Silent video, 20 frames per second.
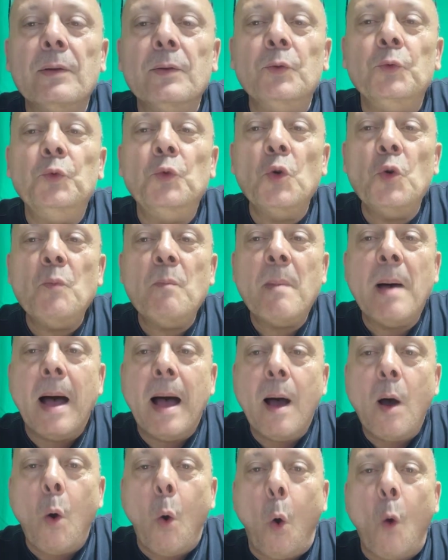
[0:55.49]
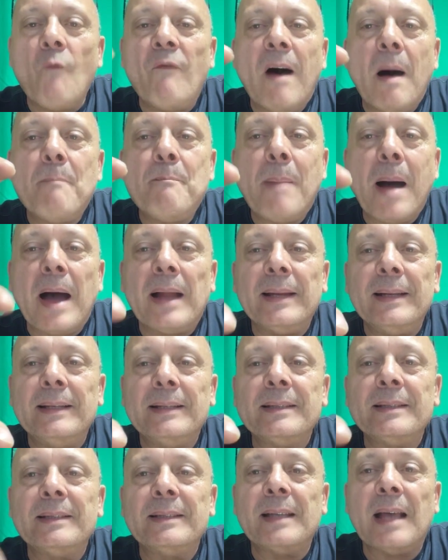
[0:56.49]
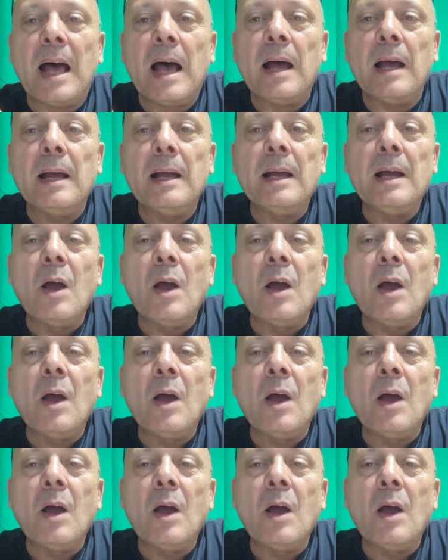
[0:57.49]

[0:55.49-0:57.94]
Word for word: demain, on va parler de ça